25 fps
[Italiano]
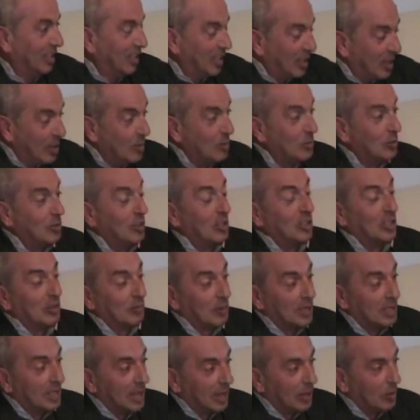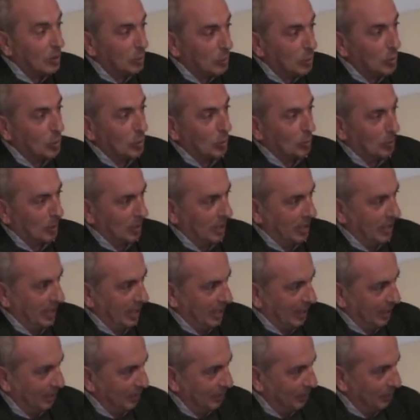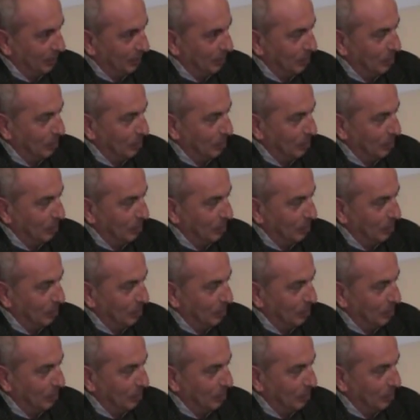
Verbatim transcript: io sto travagliando pure pettia